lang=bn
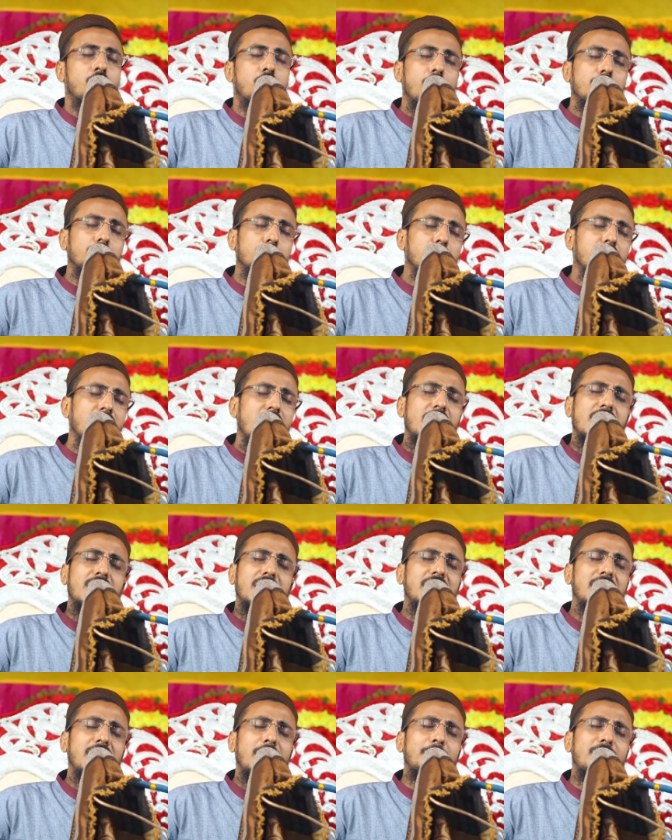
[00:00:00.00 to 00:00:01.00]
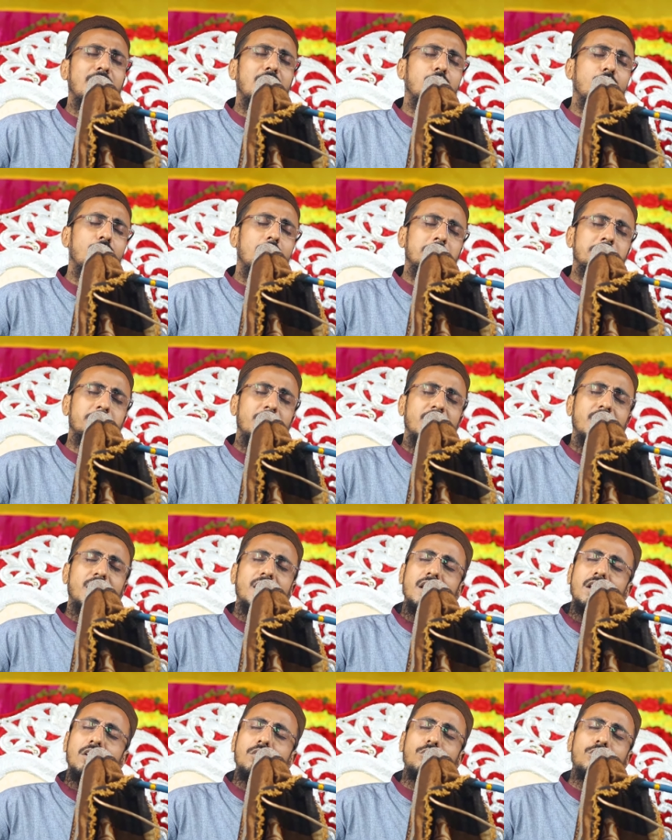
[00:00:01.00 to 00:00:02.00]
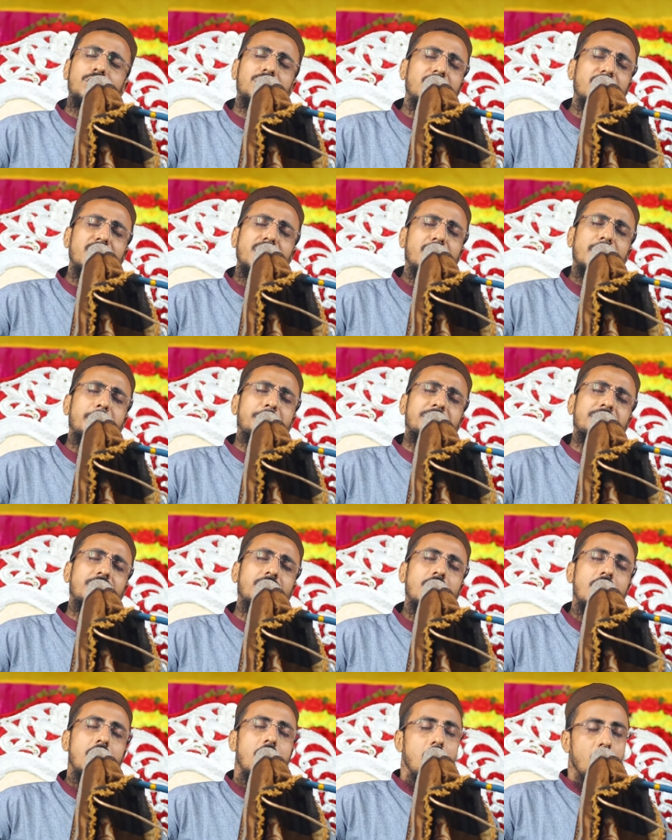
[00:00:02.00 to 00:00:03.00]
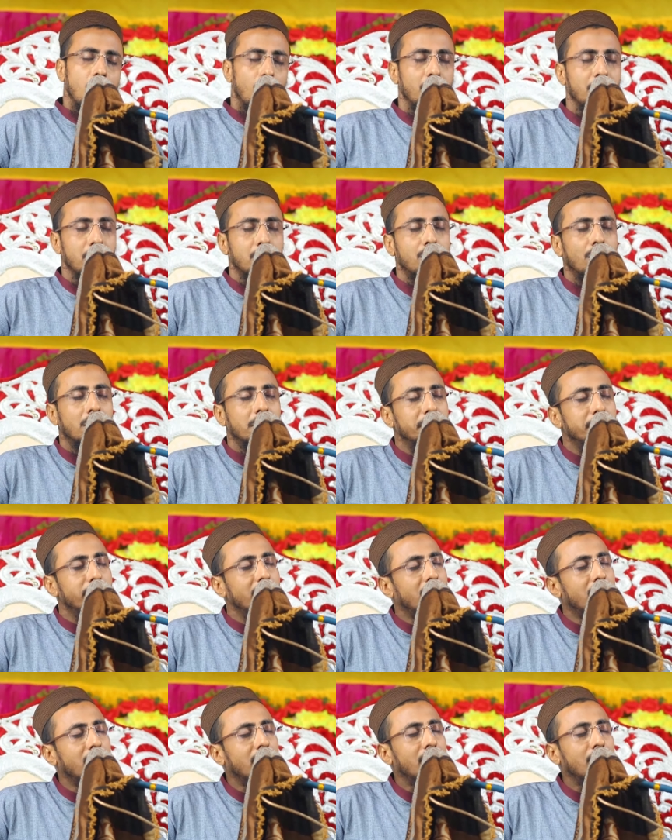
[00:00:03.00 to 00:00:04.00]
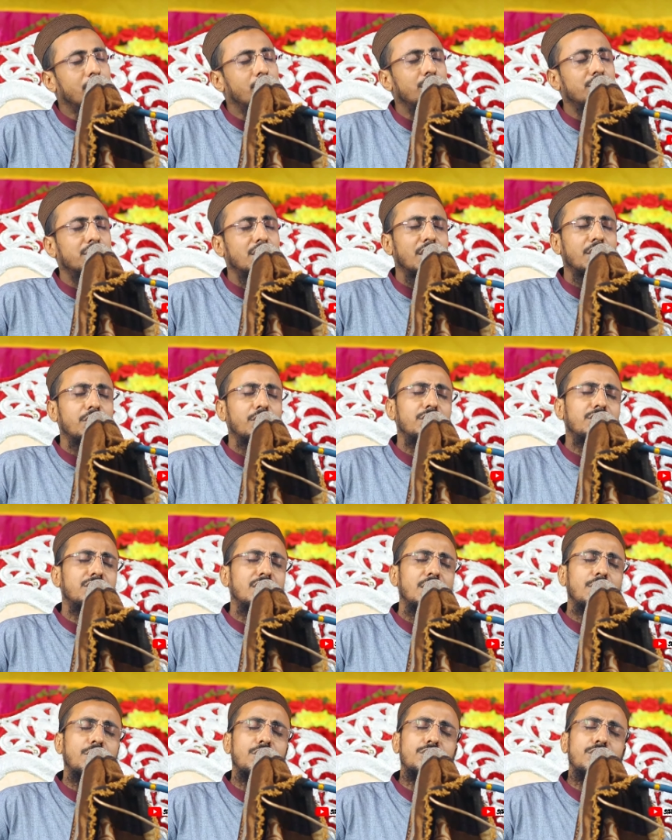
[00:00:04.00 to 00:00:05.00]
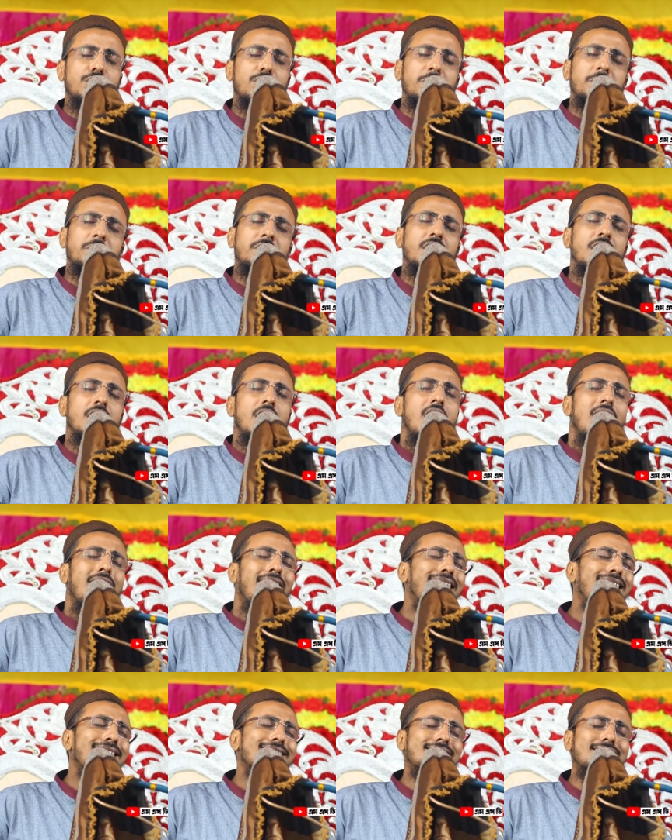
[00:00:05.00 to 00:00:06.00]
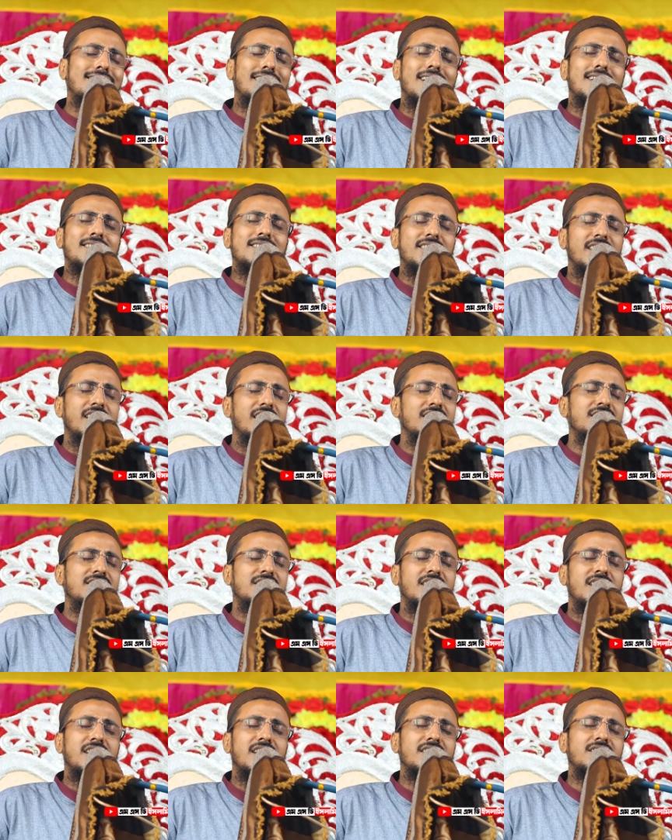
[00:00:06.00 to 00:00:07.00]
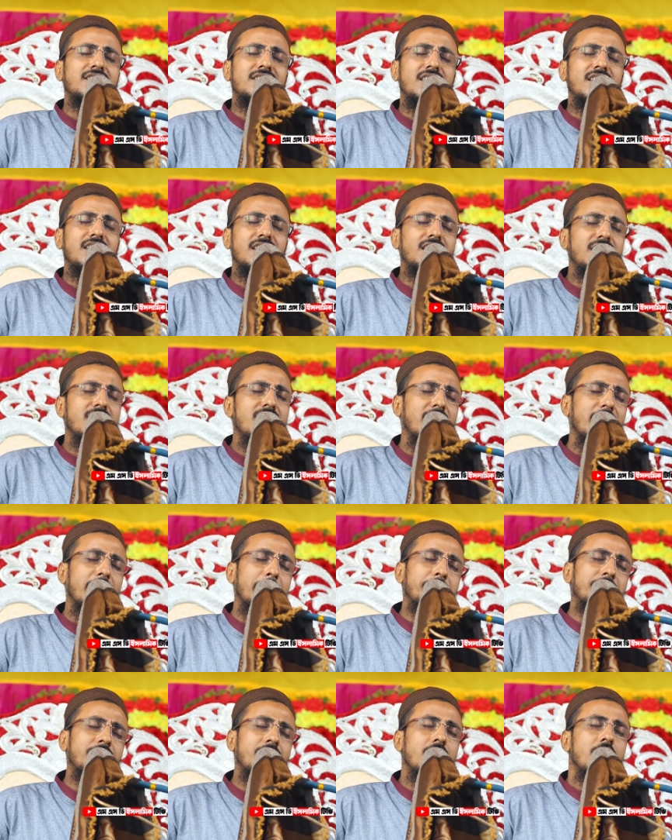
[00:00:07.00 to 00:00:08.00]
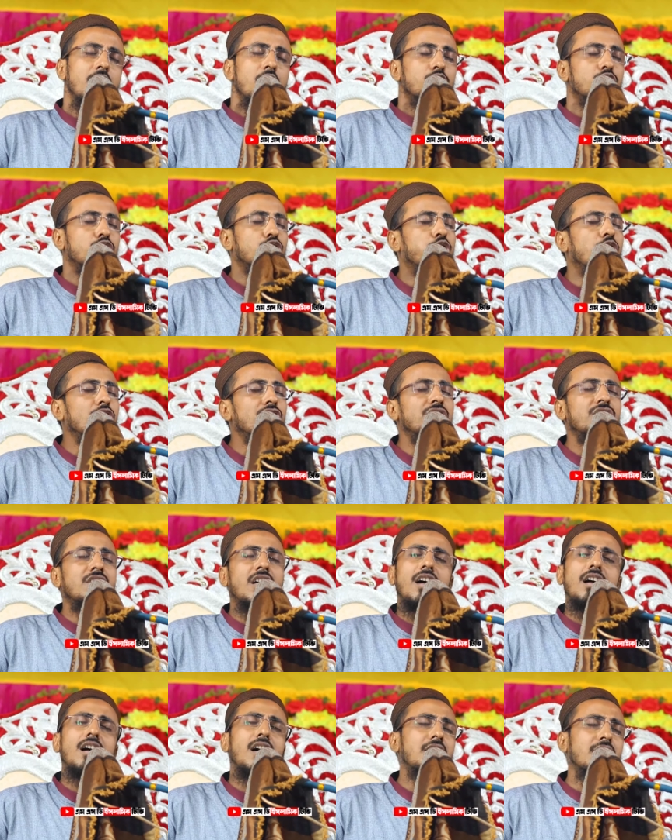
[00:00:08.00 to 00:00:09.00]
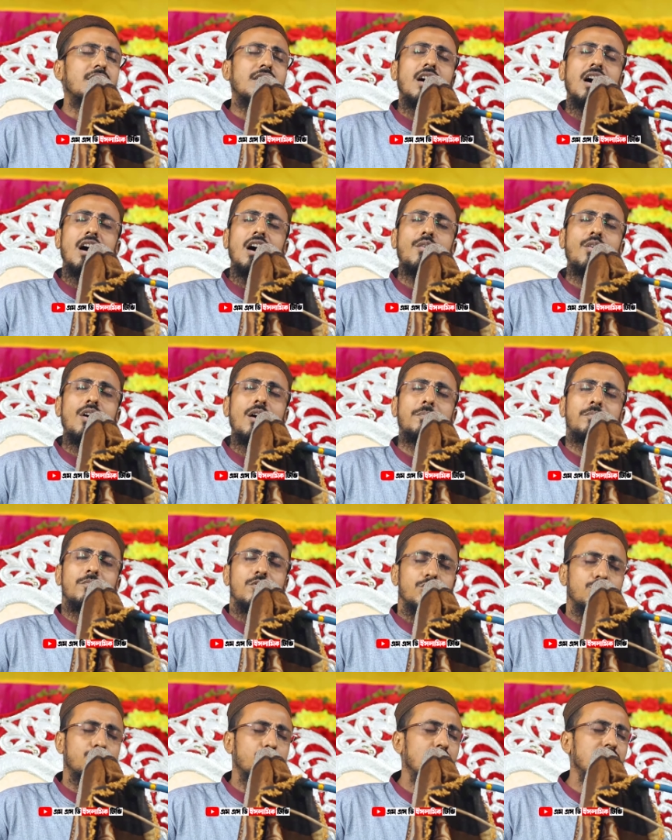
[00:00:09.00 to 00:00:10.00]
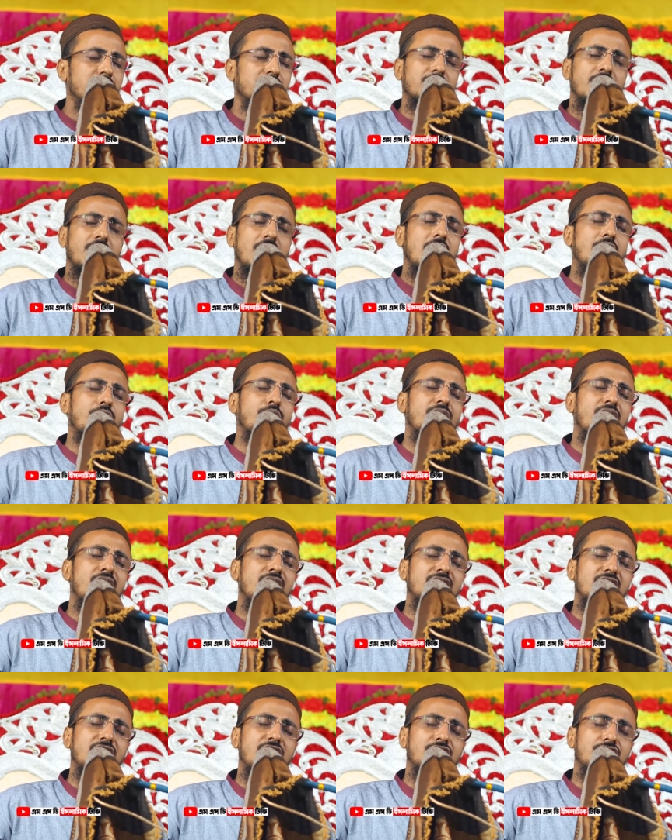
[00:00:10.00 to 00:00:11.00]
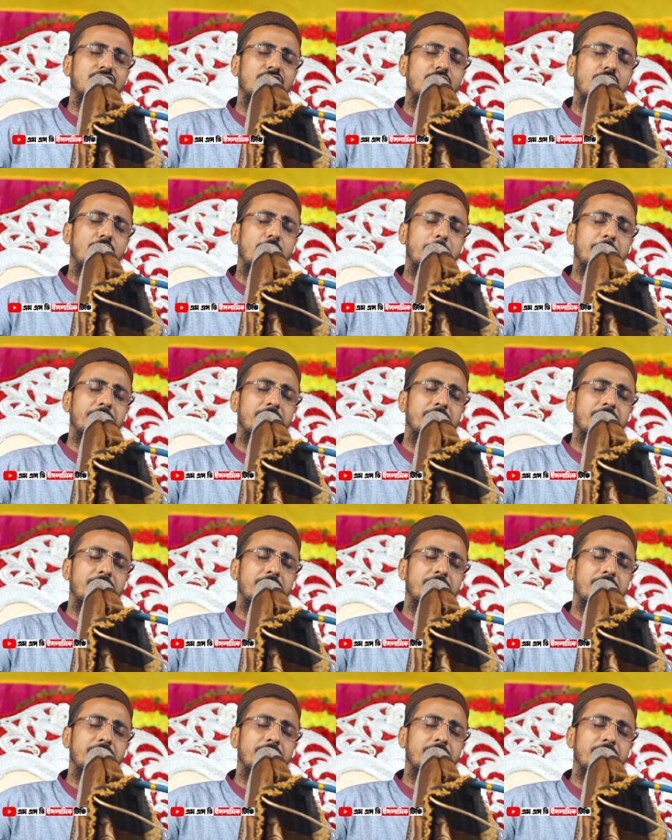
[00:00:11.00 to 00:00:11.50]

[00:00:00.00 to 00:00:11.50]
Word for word: গতকালকে আমি গম বিক্রি করছিলাম ওই গম বিক্রি করতে করতে হুজুর আস্তে আস্তে আস্তে আস্তে সন্ধ্যার হাওয়া সন্ধ্যা হয়ে গিয়েছিল